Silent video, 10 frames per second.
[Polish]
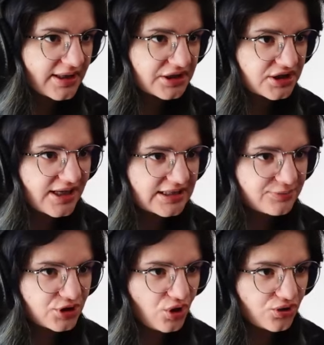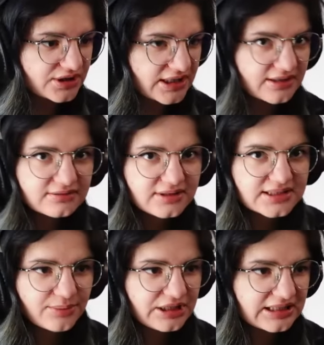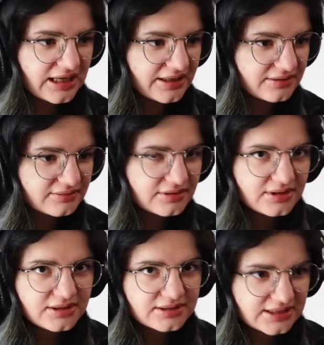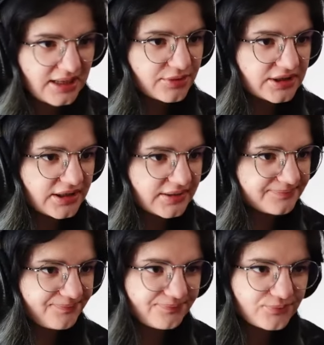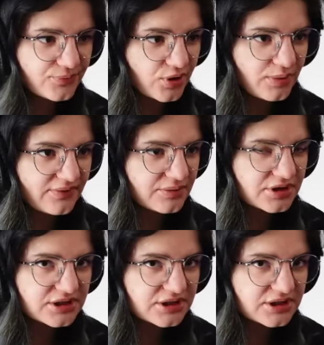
Także zaraz przyniosę. Nie zamykaj. Zamknie. Obawiam się,